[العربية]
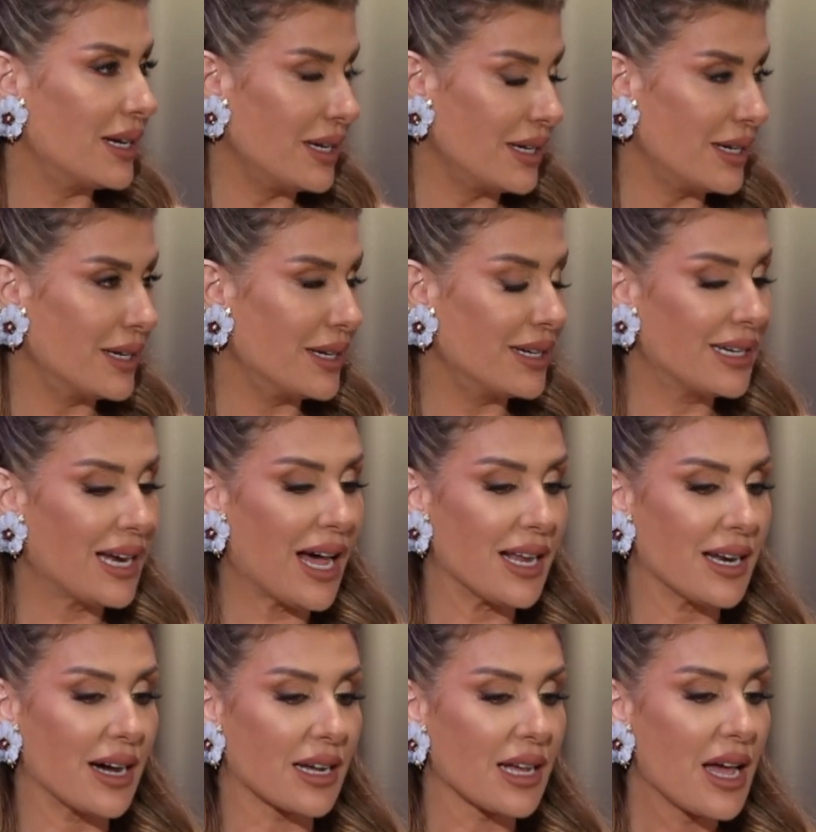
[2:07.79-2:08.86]
آه
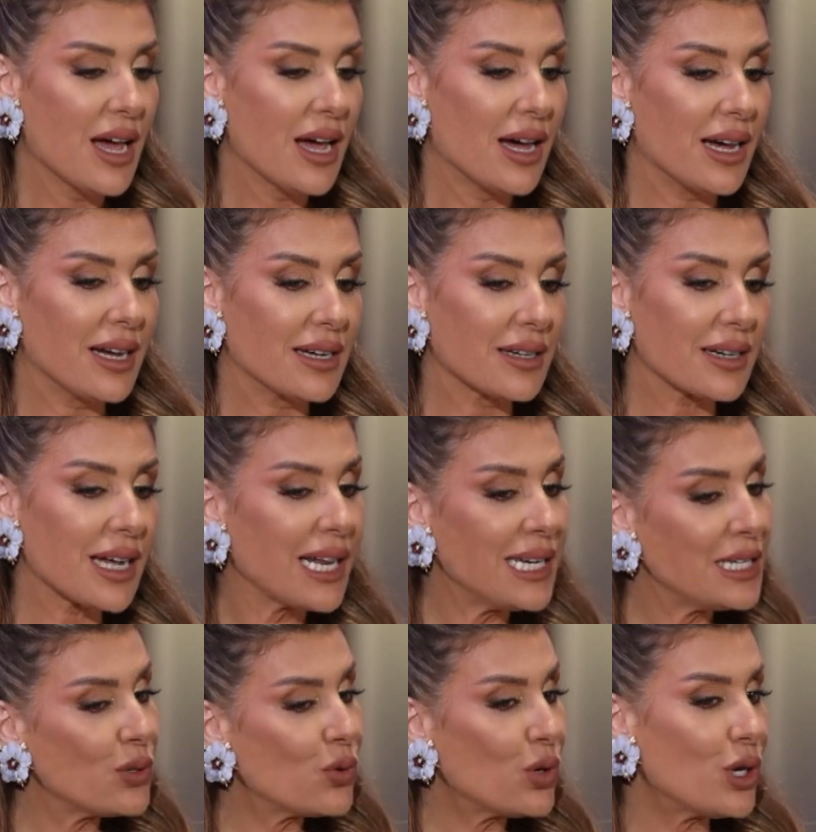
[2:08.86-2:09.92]
لك آه
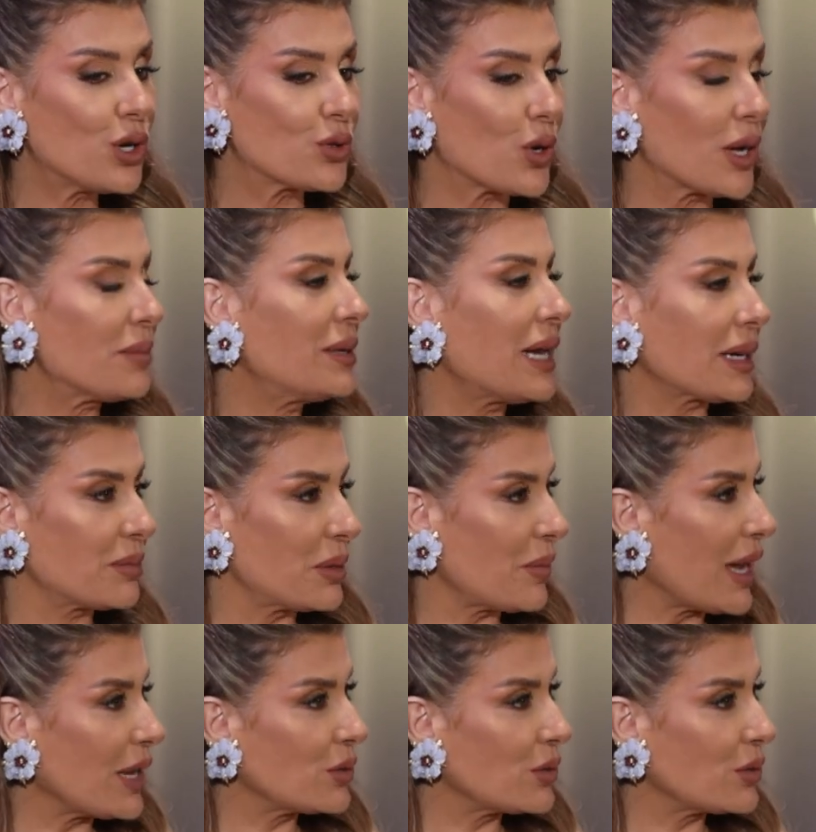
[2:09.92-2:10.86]
خلينا نقول انه ابنك بما